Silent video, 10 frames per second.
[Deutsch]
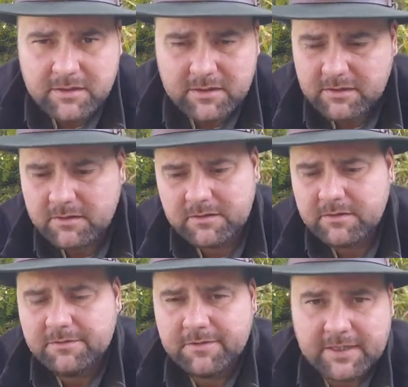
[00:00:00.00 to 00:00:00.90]

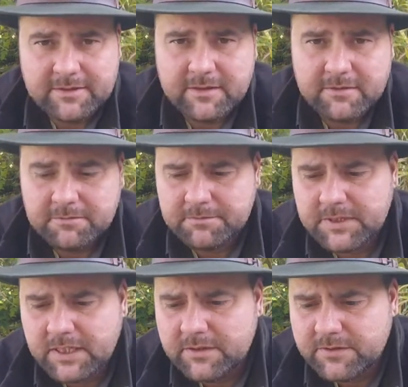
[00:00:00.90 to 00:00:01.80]
äh, Wahnsinn.
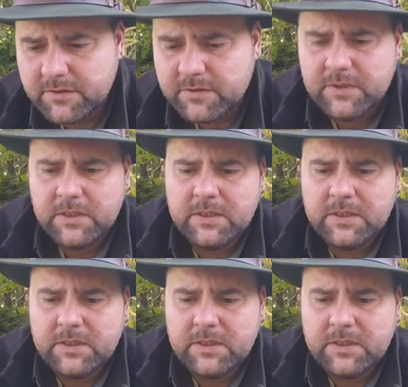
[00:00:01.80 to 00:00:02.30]
Also